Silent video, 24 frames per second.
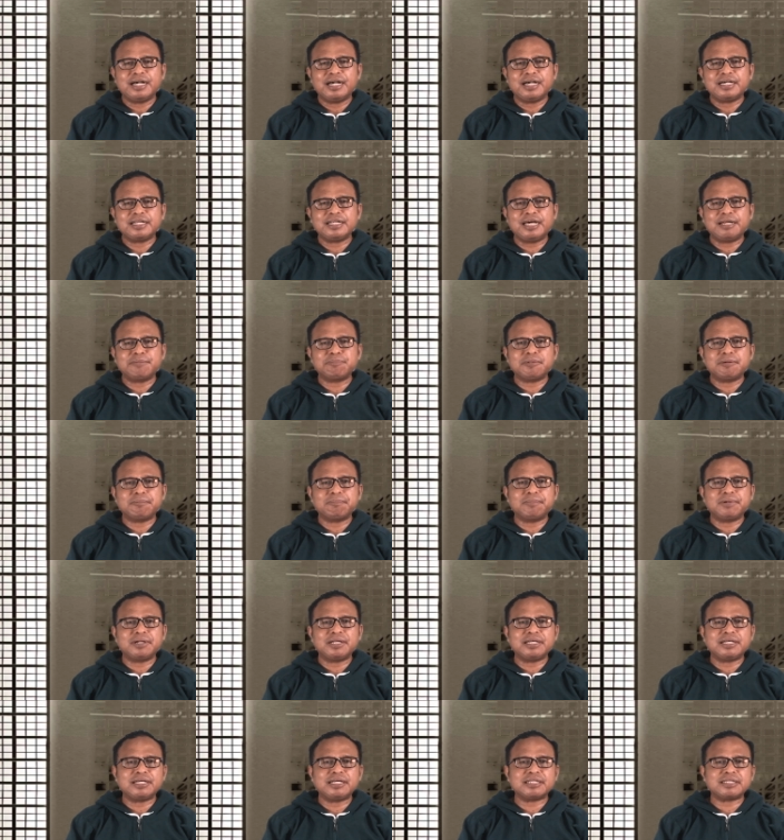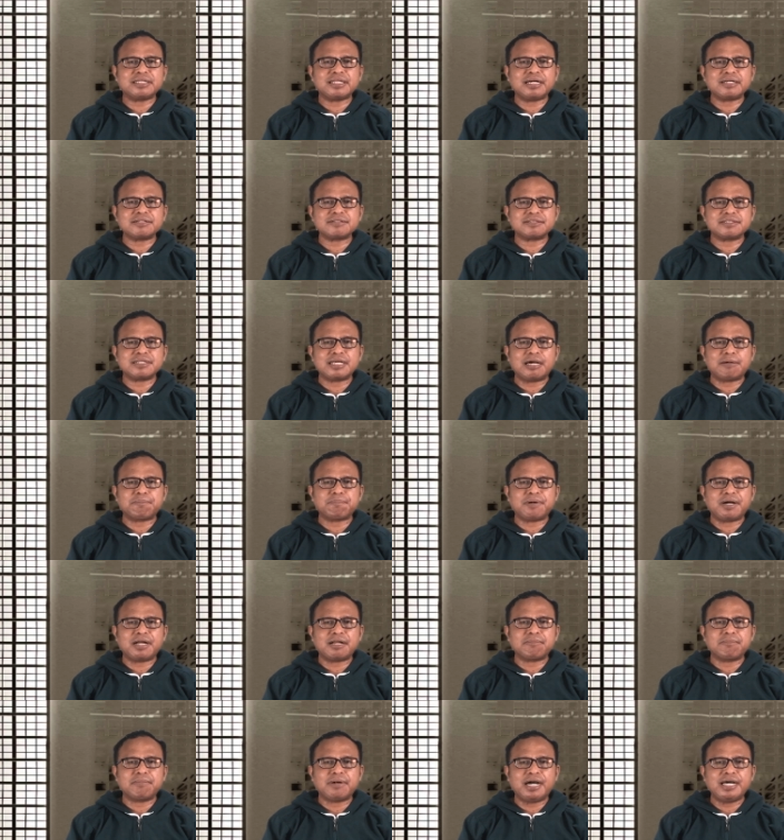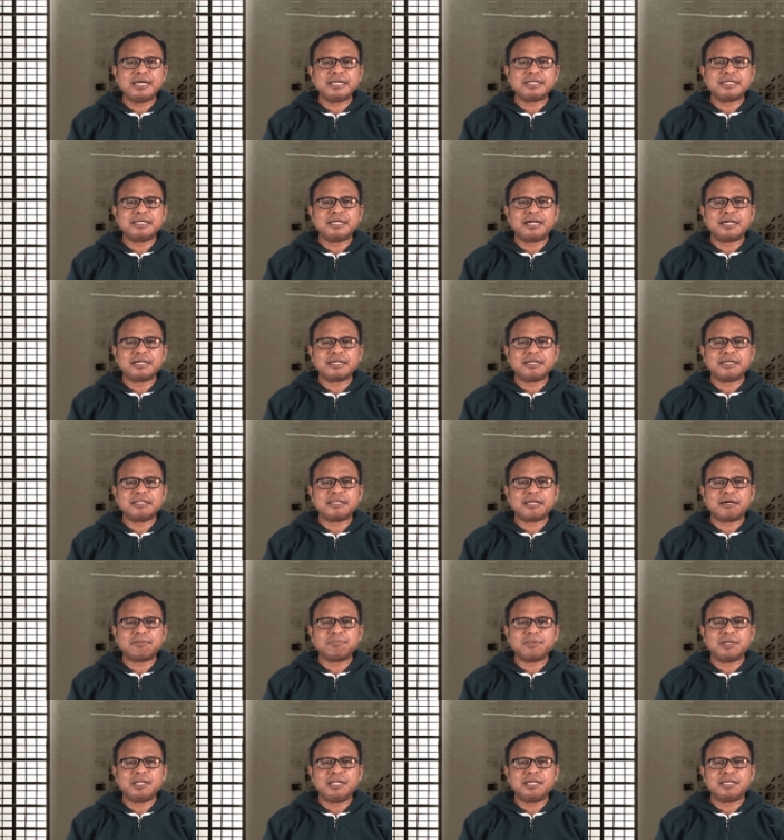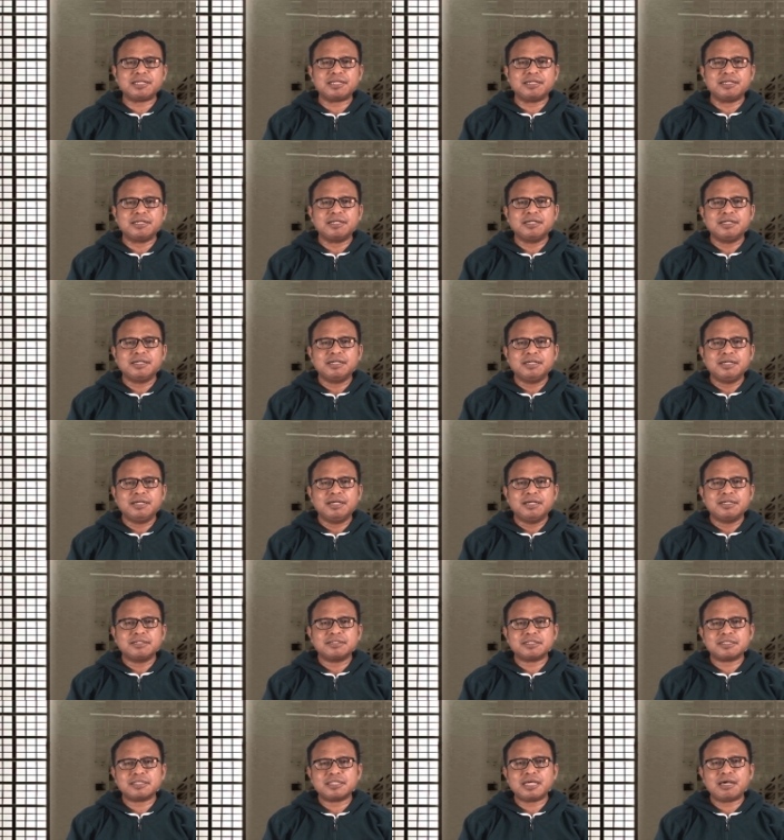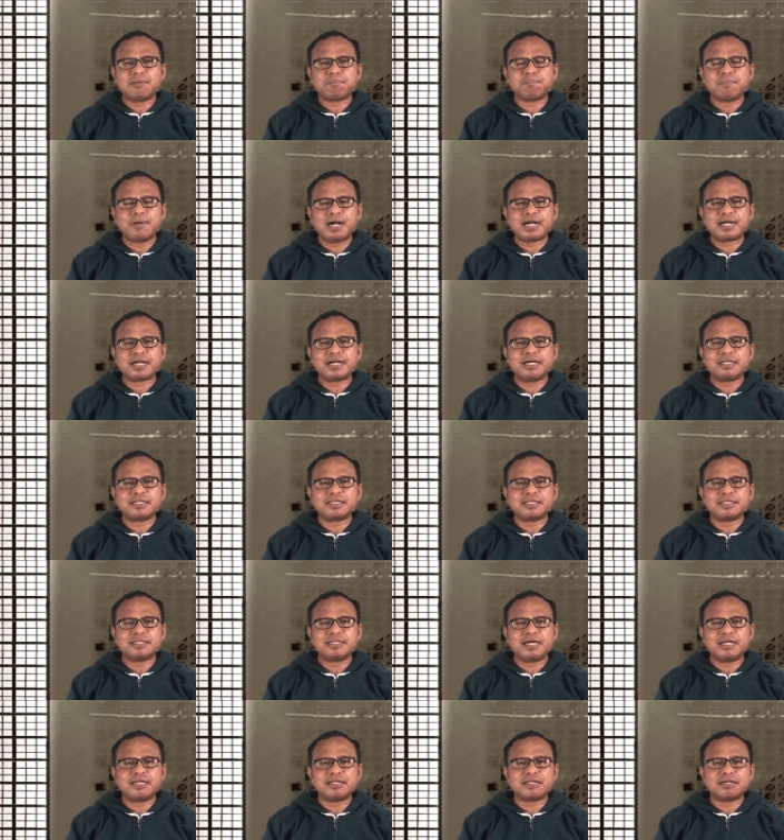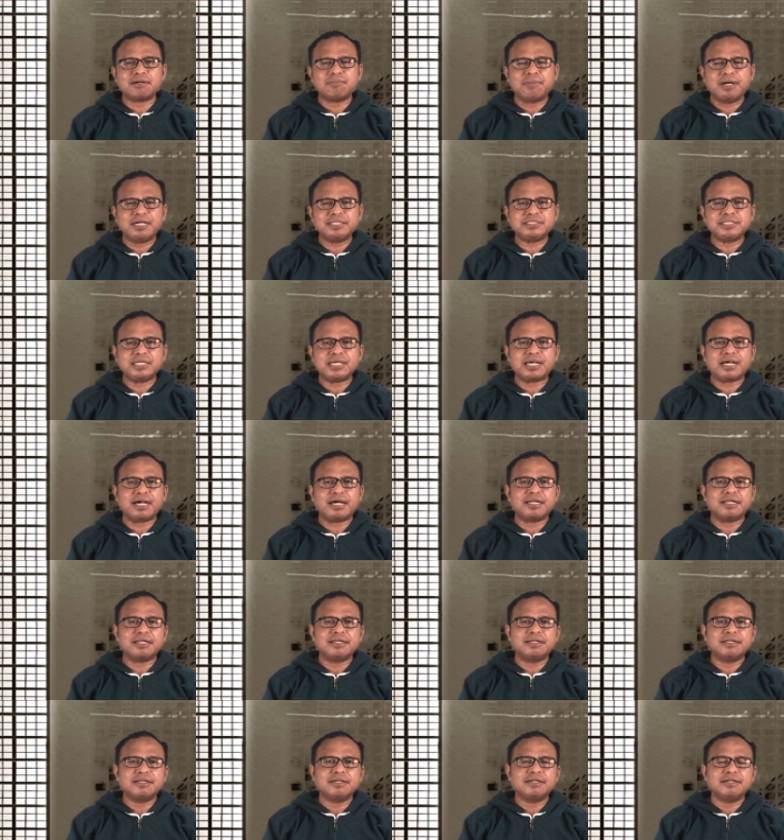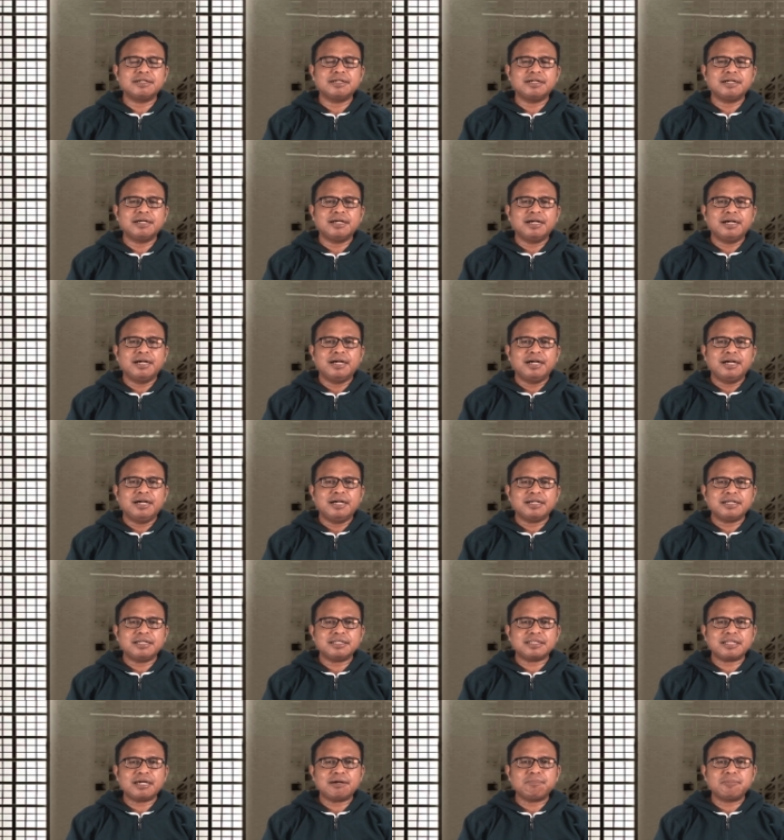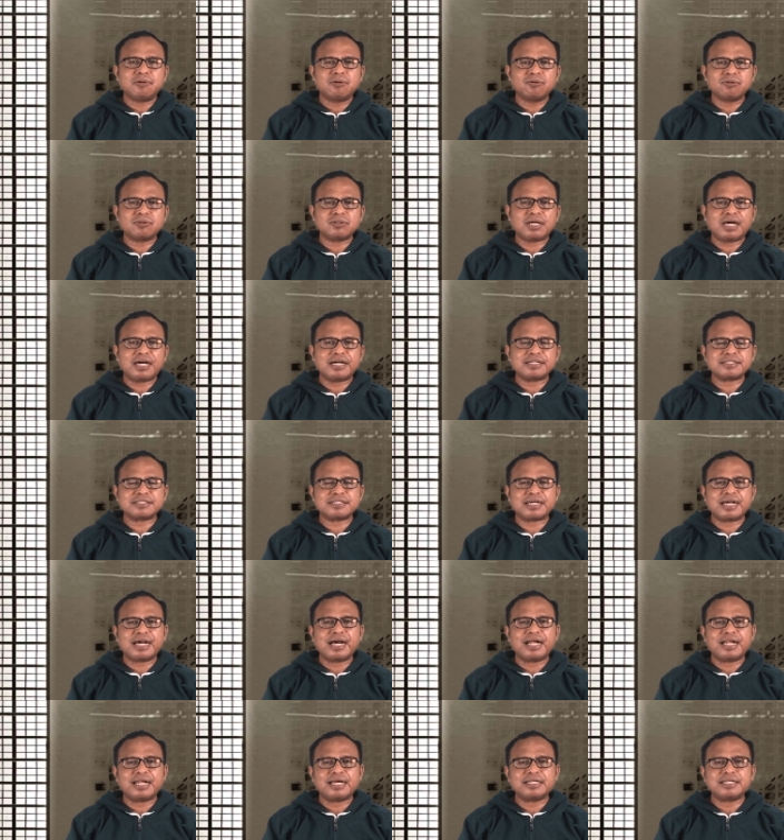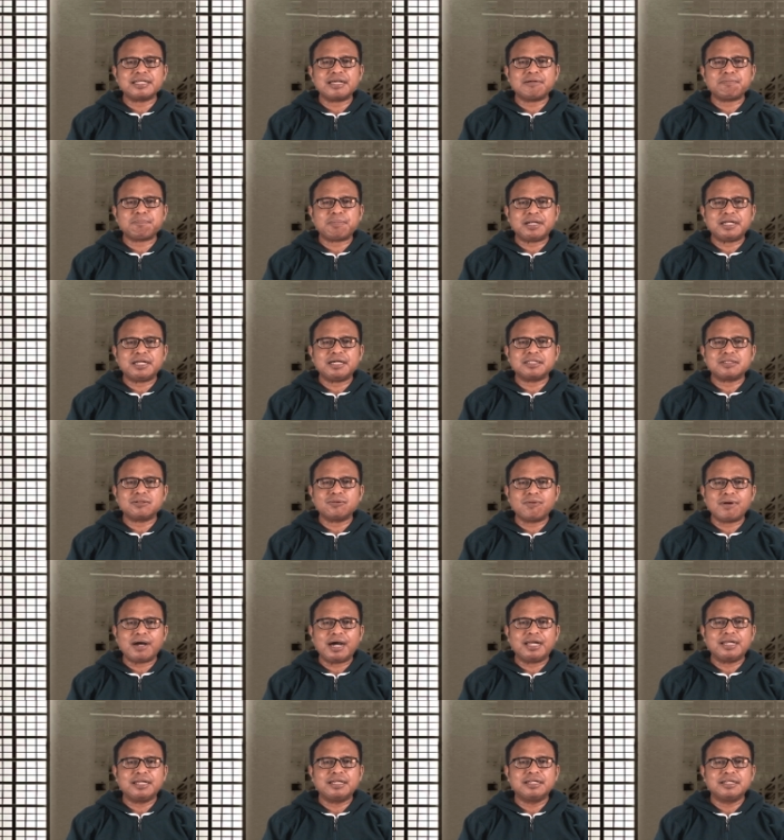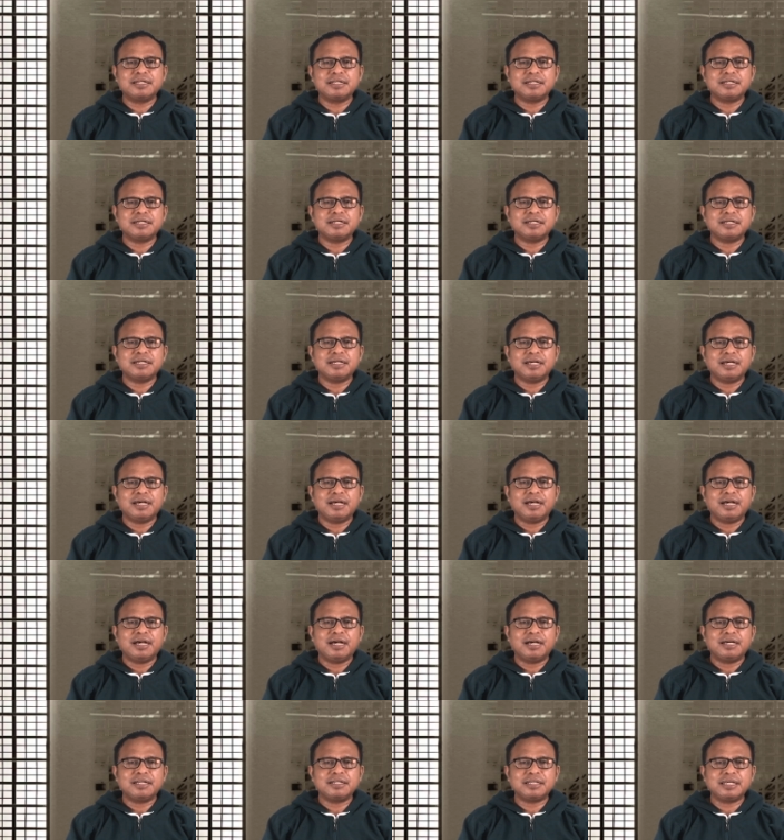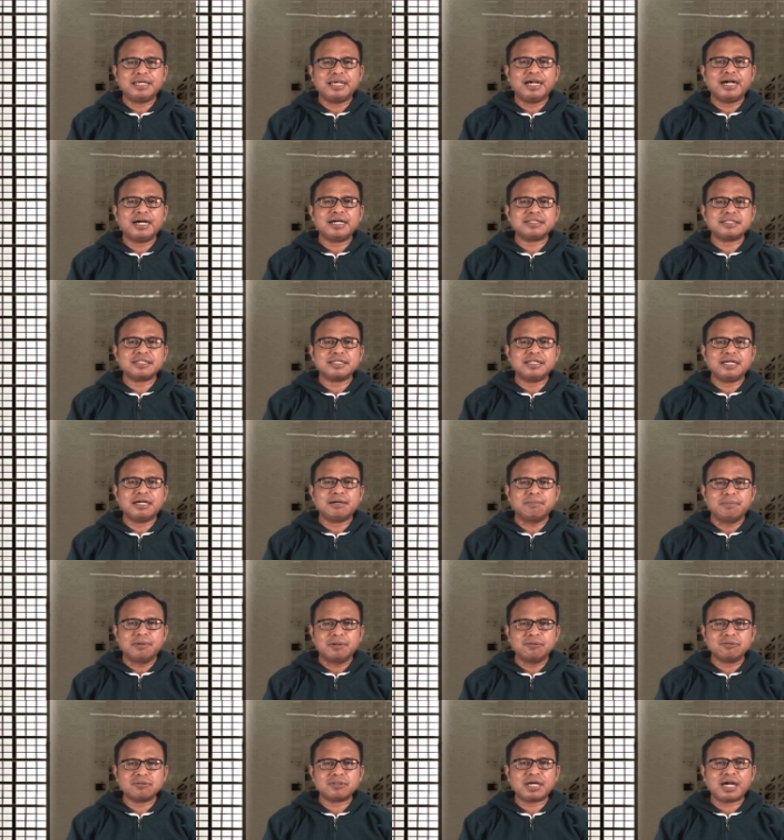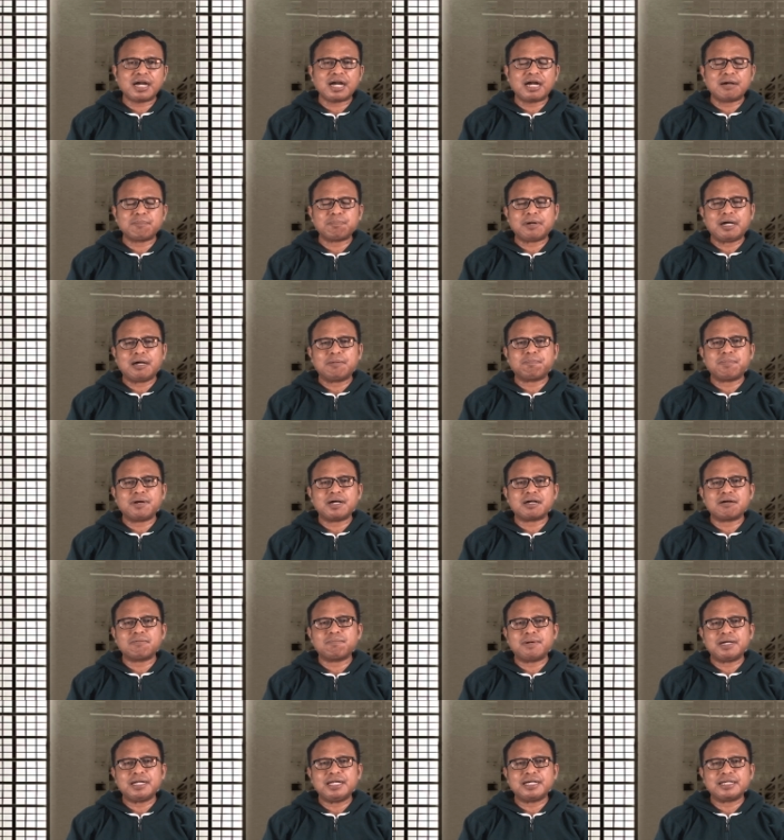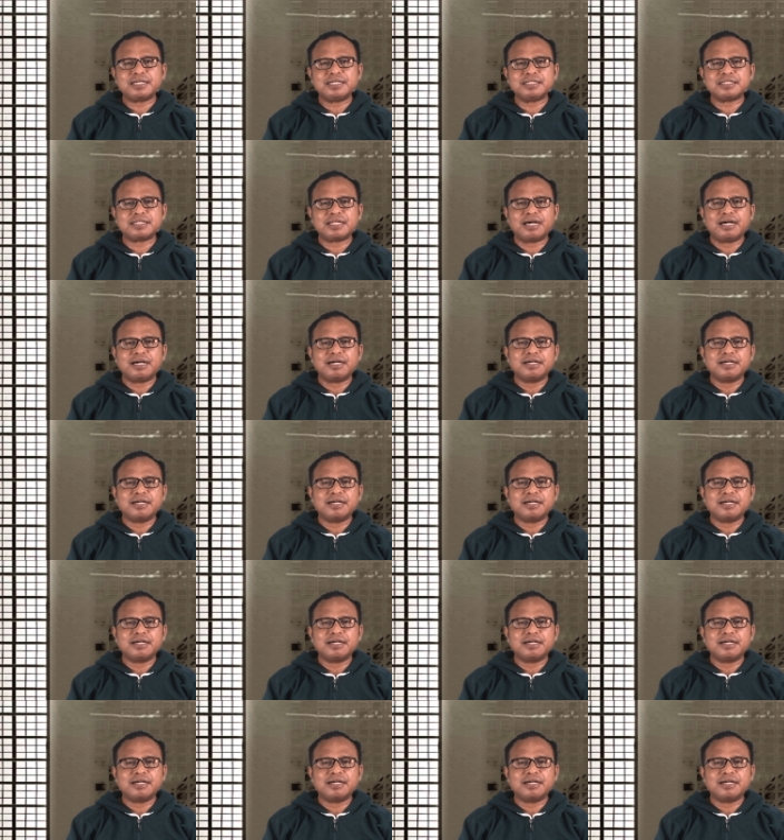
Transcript: dan memberi kita setiap hal baik yang kita miliki, setiap bakat dan kebajikan. Kita berhutang segalanya pada Tuhan. Dia tidak berhutang apa-apa kepada kita.